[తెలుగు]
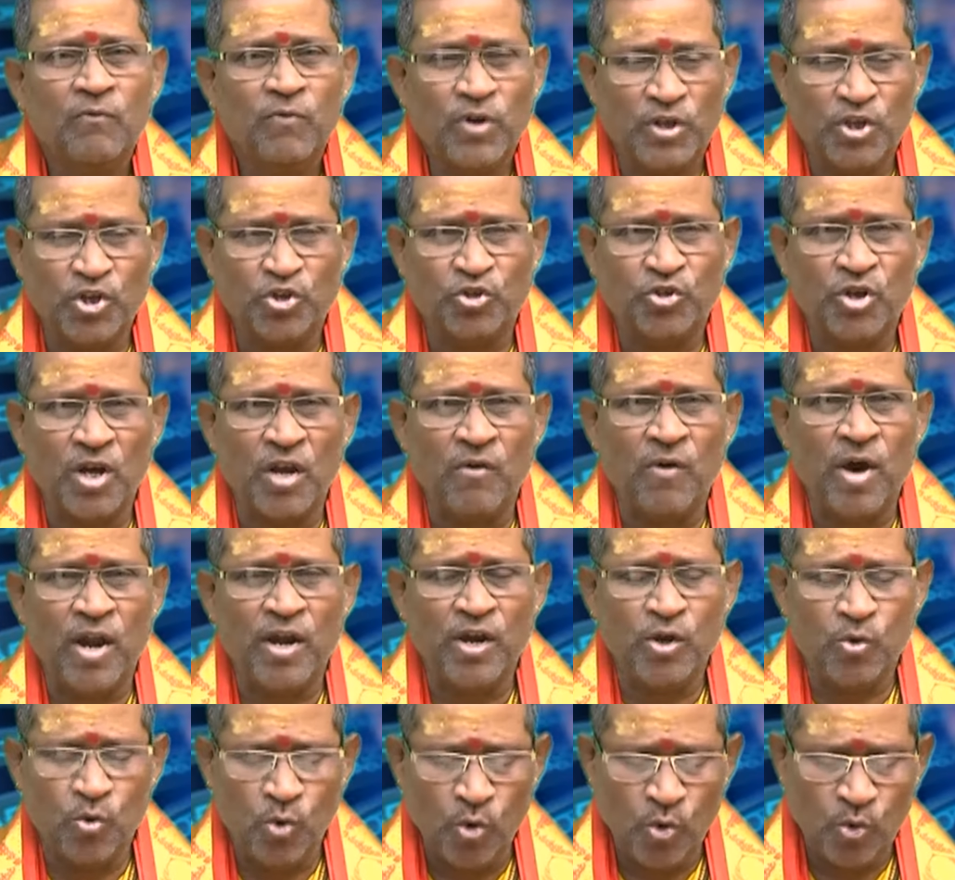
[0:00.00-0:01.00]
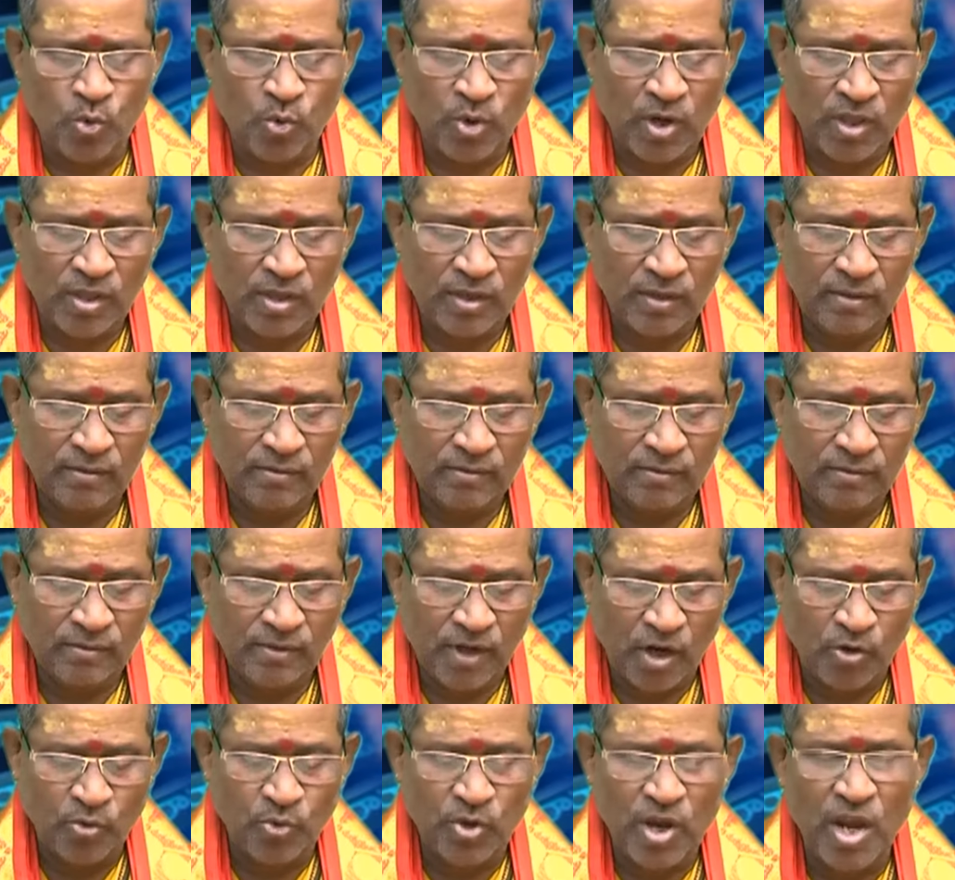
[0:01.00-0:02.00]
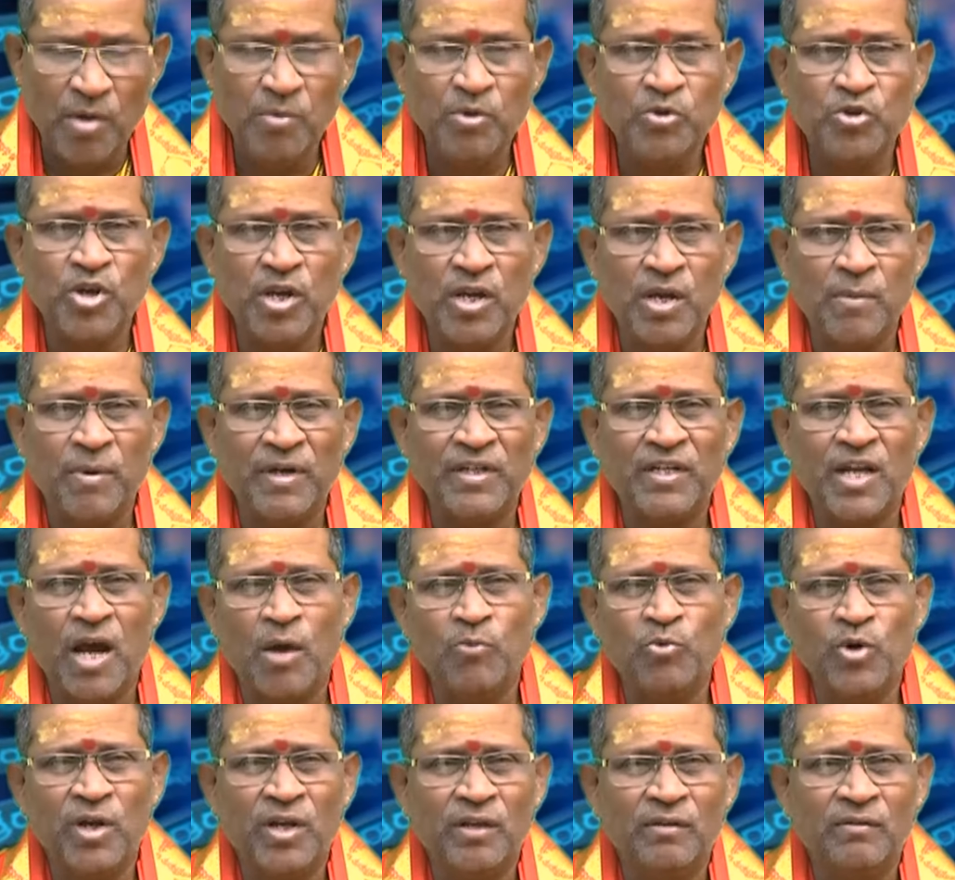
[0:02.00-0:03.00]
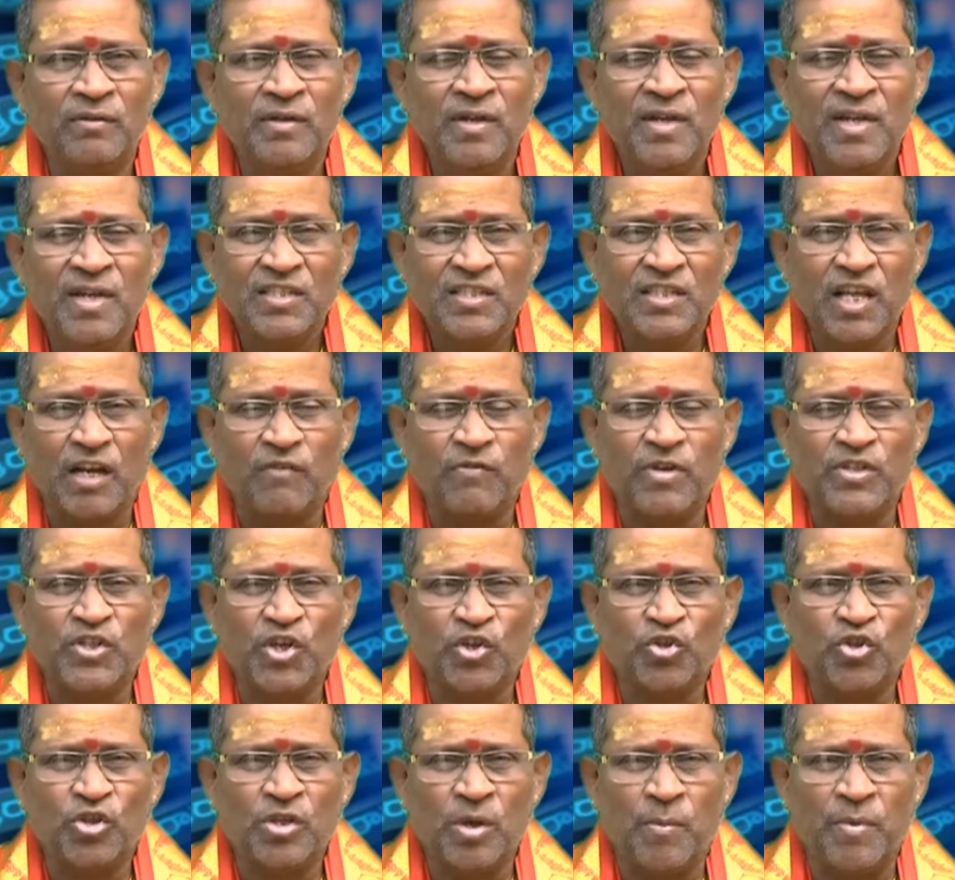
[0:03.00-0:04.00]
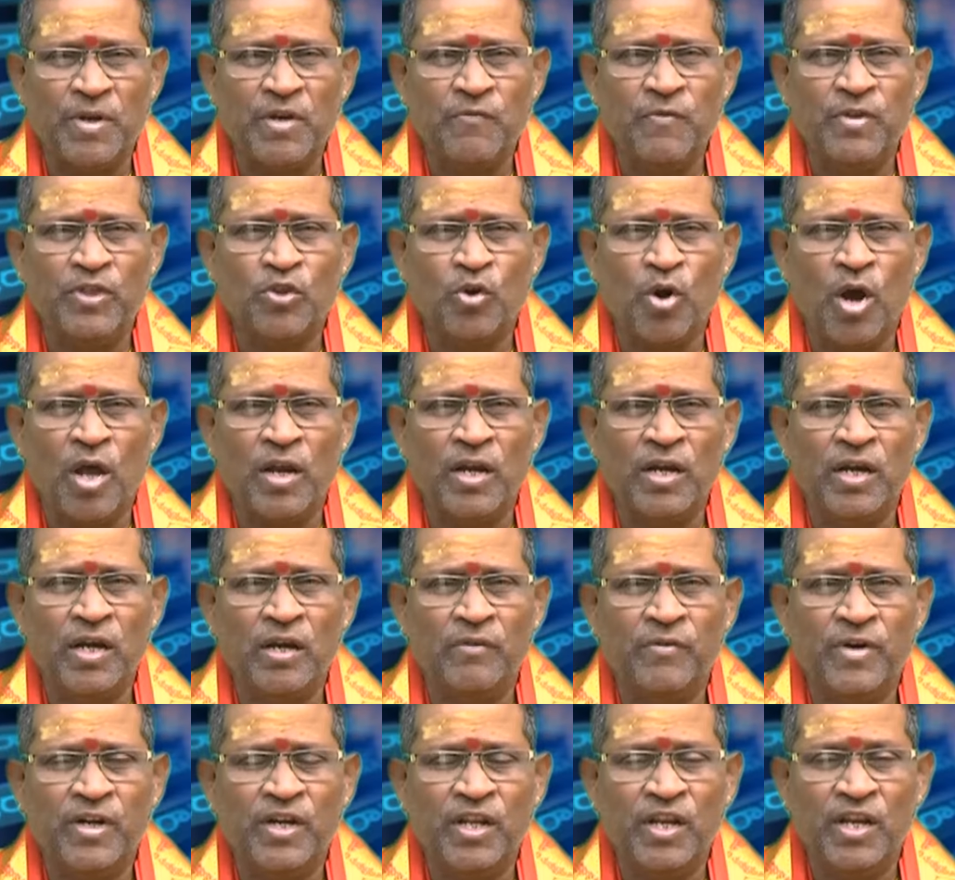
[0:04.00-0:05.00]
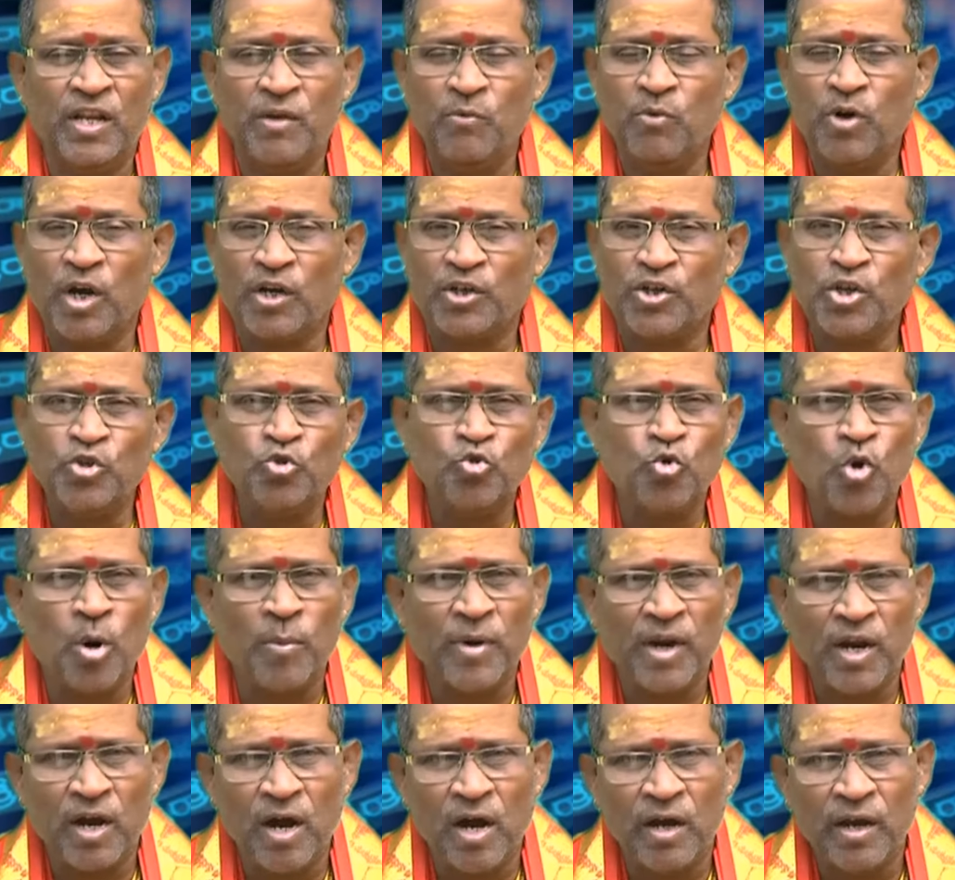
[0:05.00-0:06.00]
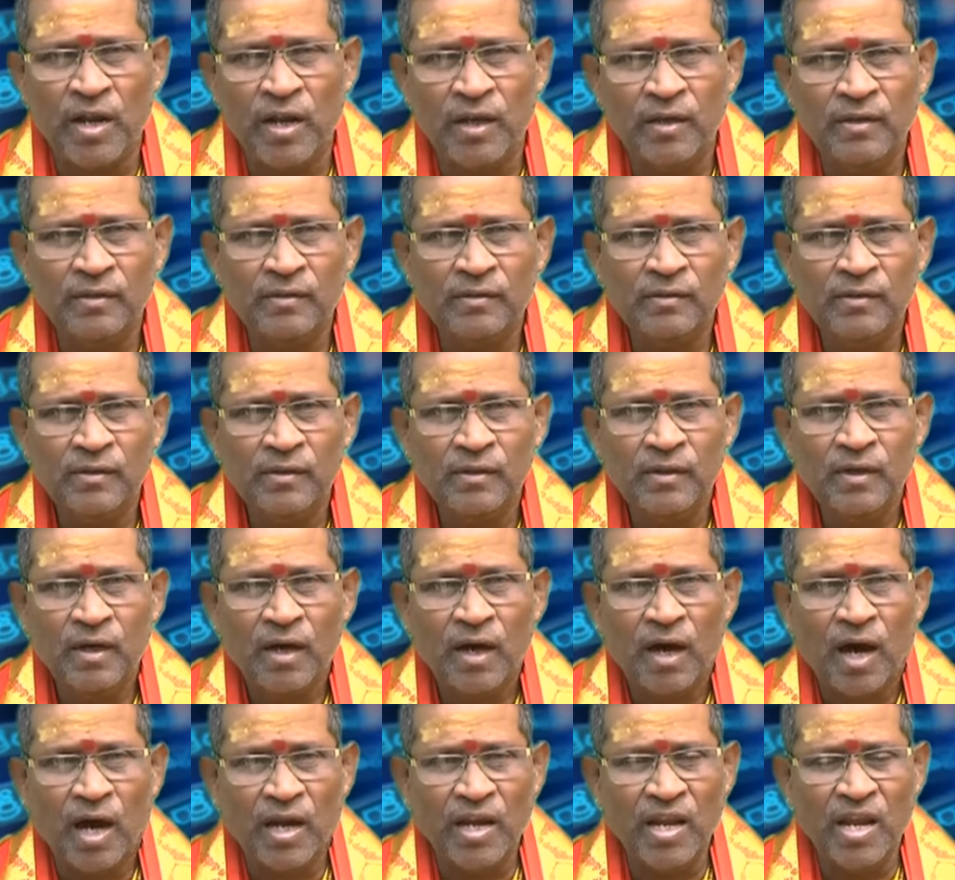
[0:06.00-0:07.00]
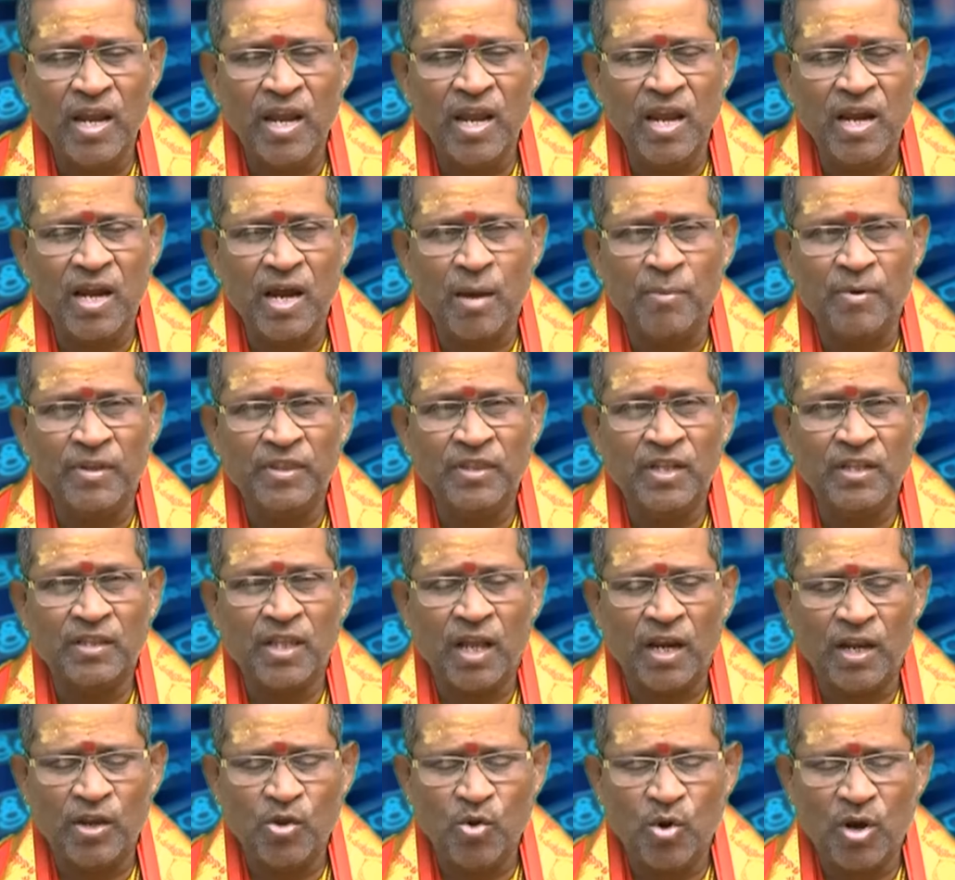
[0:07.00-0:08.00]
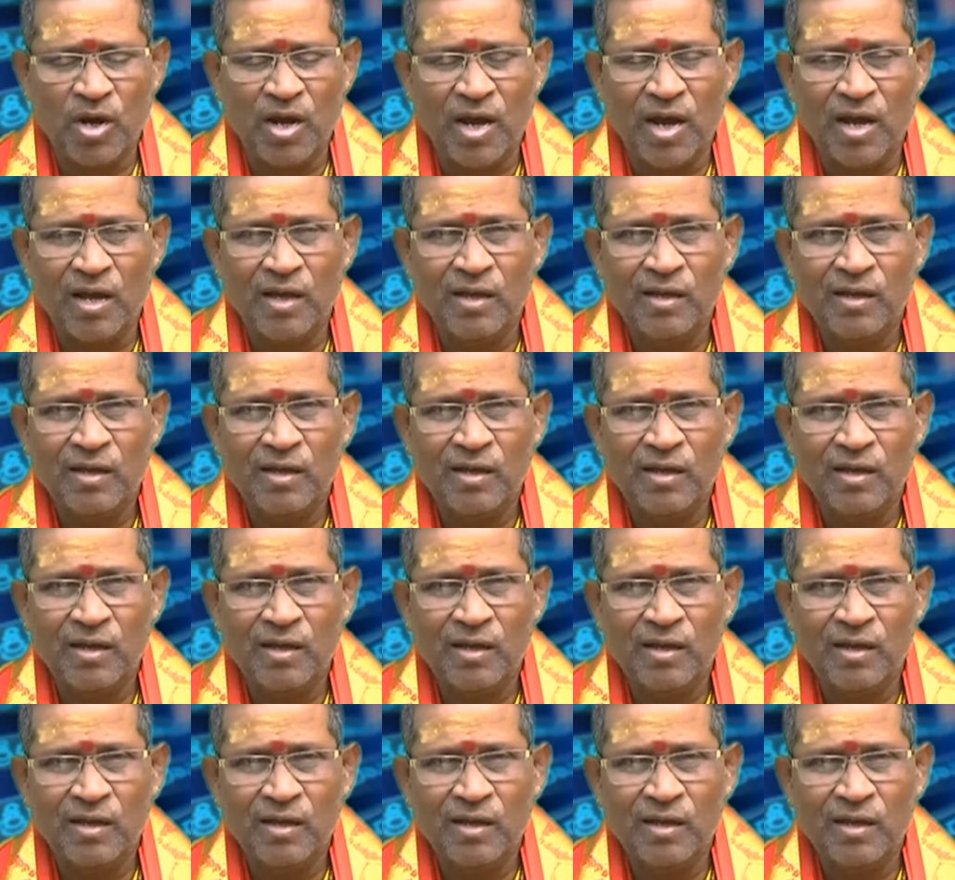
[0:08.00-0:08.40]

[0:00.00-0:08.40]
వశిష్ఠుల వారిని కోరుకున్నది నన్ను ఏమి చెయ్యమంటావు అని సర్వశక్తి సమన్వితురాలైనటువంటి నీవు రక్షించుకోమనగానే అనేక మంది తన యొక్క